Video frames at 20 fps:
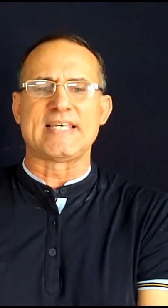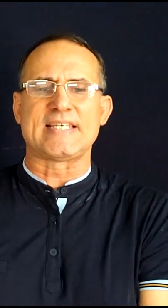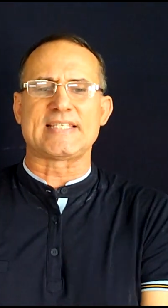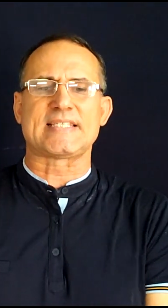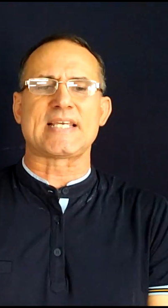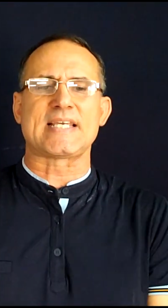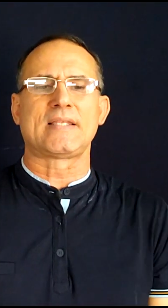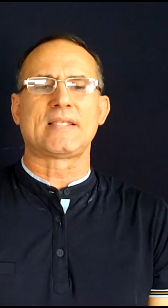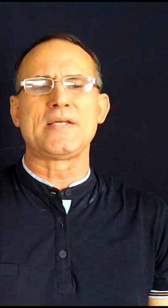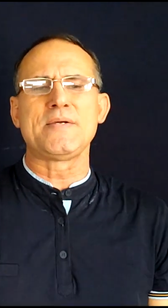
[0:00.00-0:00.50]

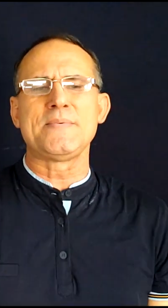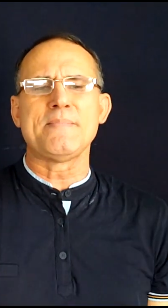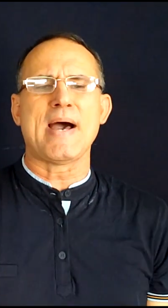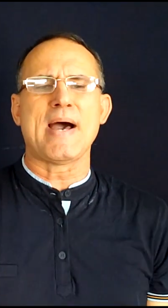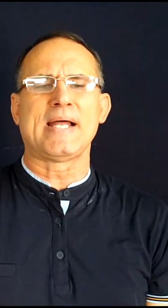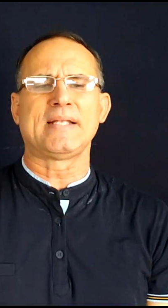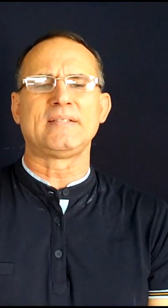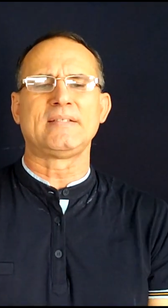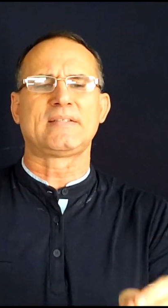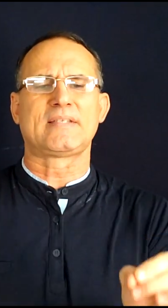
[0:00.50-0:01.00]

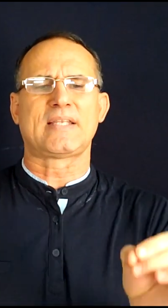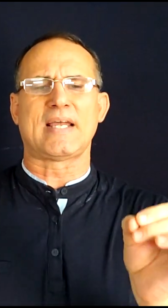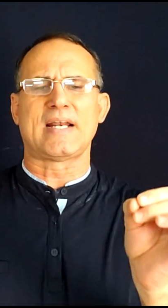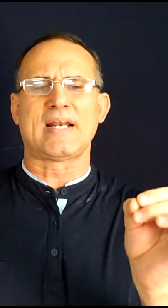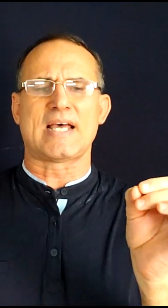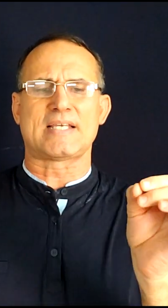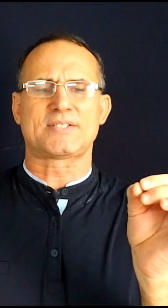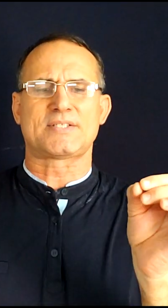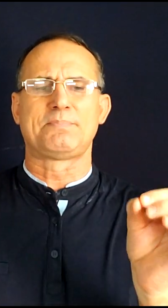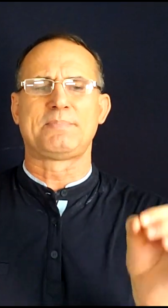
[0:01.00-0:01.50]
desanima ante
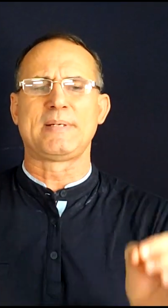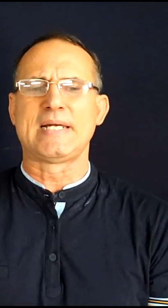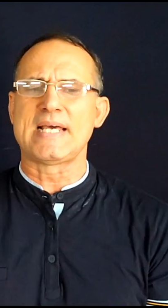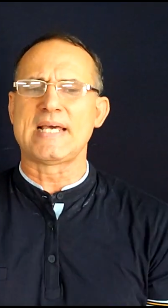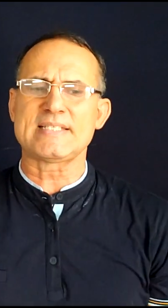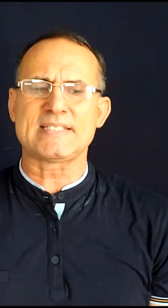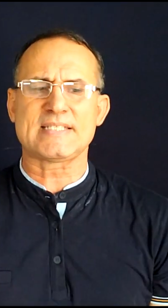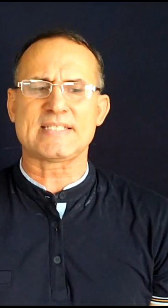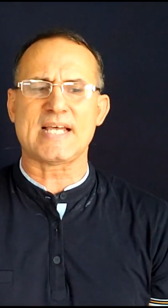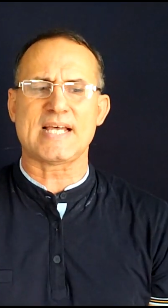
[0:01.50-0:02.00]
las
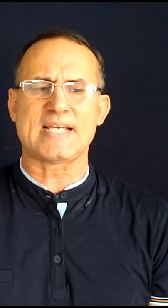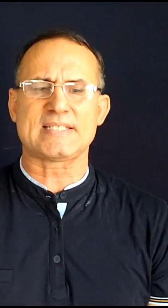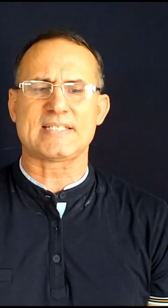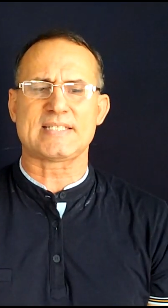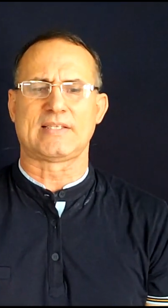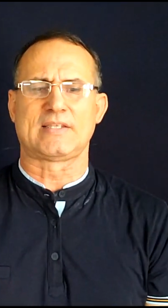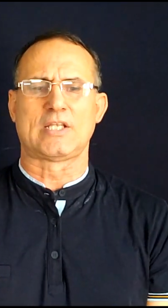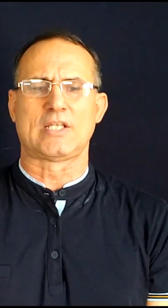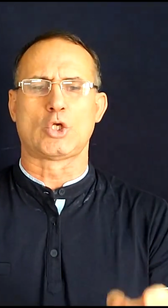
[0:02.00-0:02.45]
vilezas